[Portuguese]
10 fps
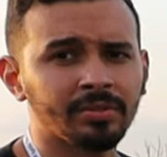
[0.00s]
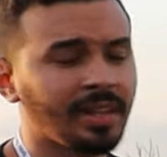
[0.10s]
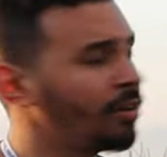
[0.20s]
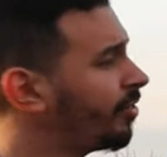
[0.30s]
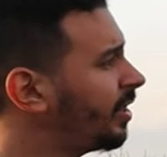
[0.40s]

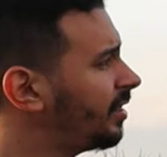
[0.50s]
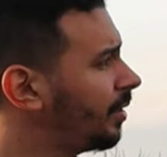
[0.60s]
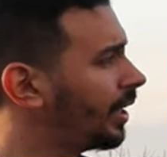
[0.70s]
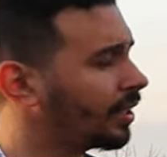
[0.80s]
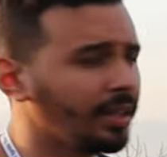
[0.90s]
Tá um ventinho
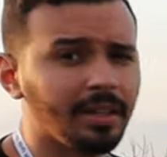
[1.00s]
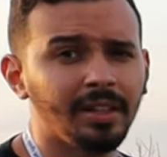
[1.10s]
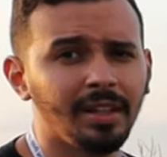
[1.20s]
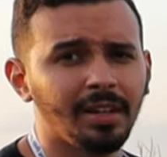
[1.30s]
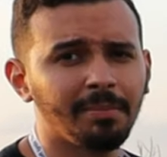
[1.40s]
aqui,
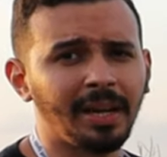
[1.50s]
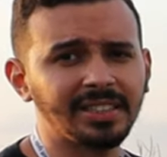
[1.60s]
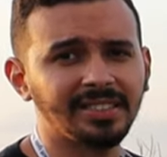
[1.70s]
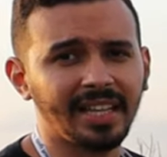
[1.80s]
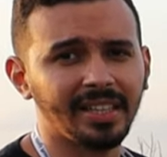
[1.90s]
mas
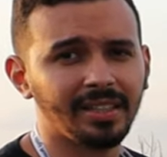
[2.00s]
nada